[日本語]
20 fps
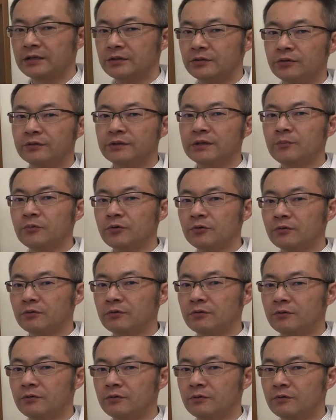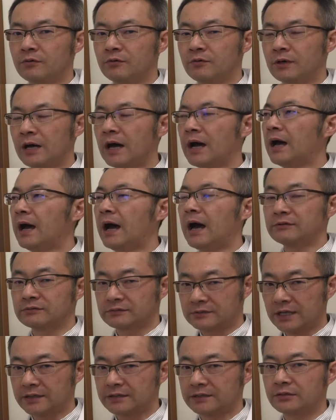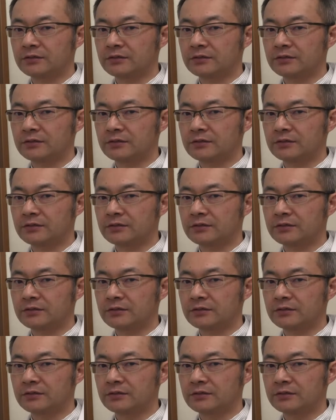どんなものがあるかっ